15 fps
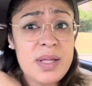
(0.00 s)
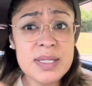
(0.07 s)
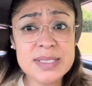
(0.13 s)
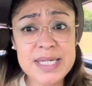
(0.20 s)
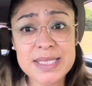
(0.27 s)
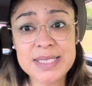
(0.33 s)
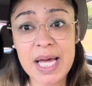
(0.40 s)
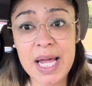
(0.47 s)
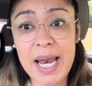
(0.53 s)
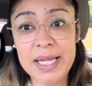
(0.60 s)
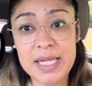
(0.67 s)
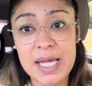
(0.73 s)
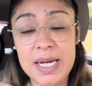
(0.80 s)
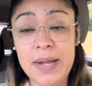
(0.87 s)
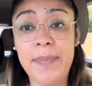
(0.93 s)
si es que la
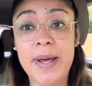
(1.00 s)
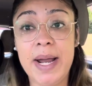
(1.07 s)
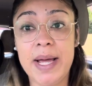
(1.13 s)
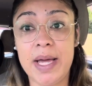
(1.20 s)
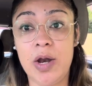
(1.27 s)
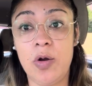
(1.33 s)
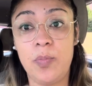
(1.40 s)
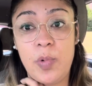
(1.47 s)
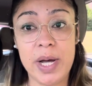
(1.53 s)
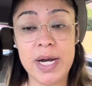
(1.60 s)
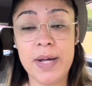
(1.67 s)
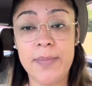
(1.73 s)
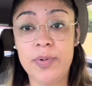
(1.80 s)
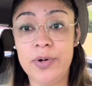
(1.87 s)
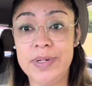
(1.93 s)
tienen para que lo puedan
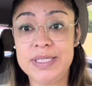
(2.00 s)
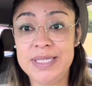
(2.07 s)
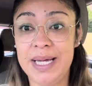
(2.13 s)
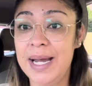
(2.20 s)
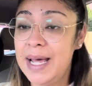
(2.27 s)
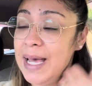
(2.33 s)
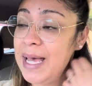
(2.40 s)
aprovechar.